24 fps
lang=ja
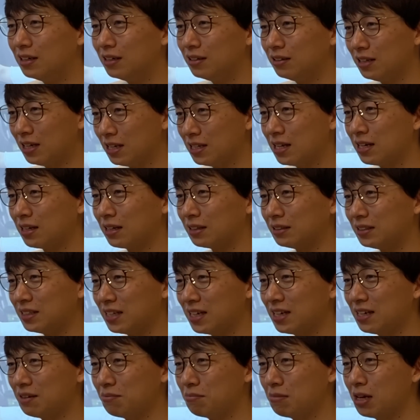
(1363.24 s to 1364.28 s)
で、なんか
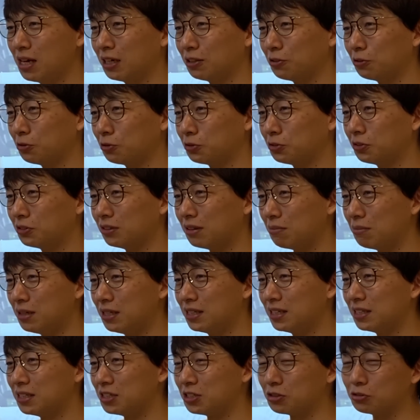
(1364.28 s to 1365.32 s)
全員目が届くところでみん
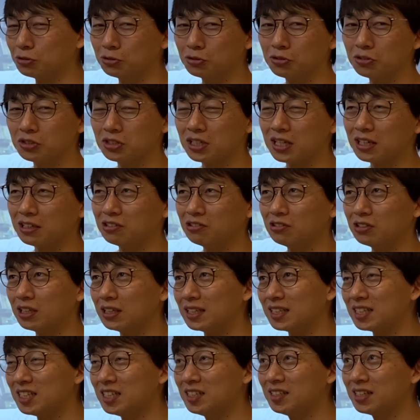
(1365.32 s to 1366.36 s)
なで仕事をしていくっていう
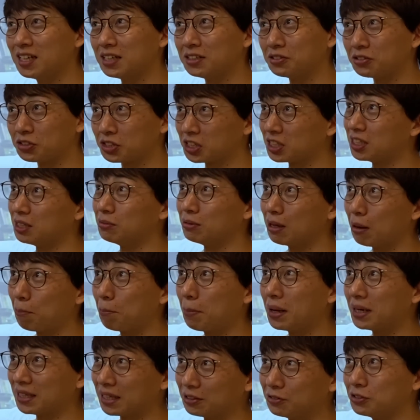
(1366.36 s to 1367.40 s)
のは小さい組織でもやっ
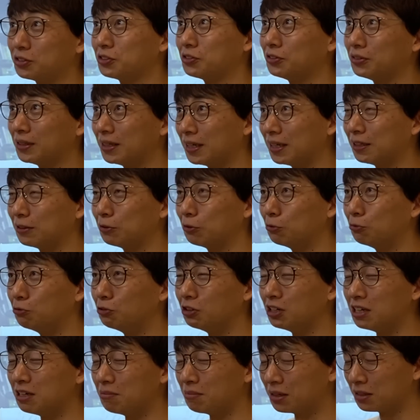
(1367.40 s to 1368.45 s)
ぱり楽しそうだなと
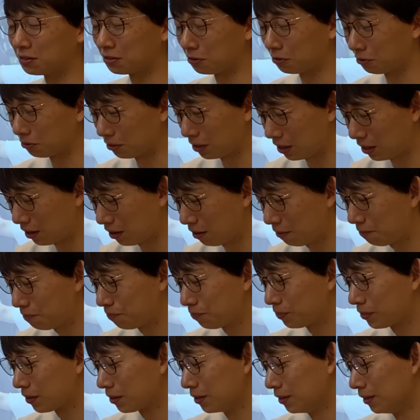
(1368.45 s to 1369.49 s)
思いますよね。
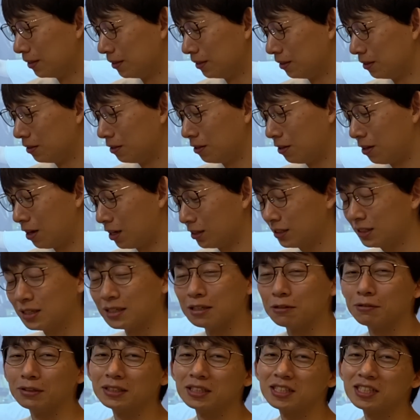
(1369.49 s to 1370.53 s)
ただ
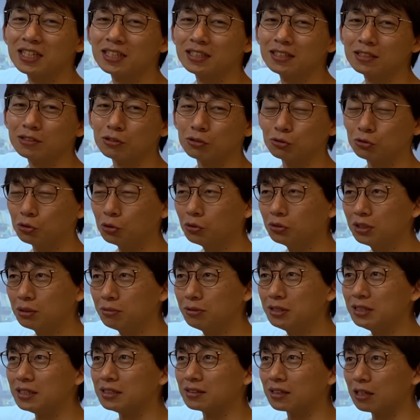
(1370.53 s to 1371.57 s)
ね、私あれなんですよ、どうで
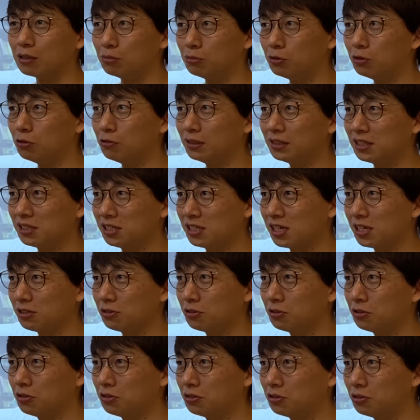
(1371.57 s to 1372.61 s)
もいいんですけども、私一
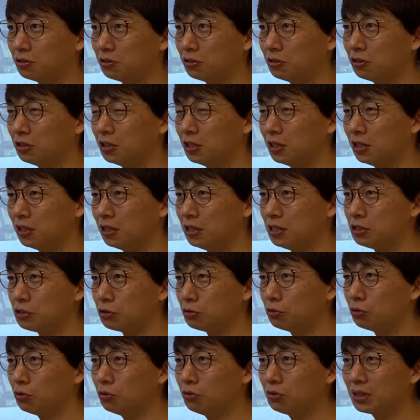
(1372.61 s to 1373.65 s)
応
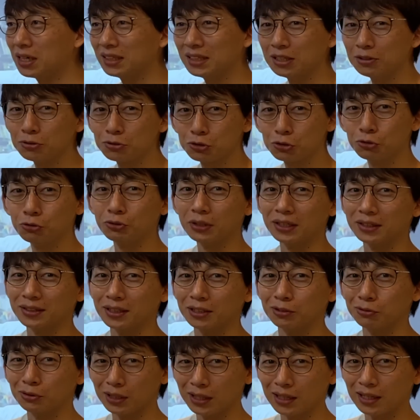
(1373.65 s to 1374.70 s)
農家での長男な
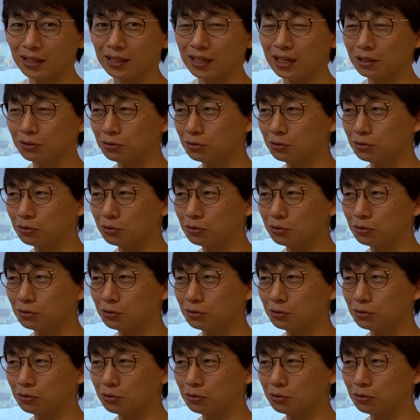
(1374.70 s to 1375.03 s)
ので、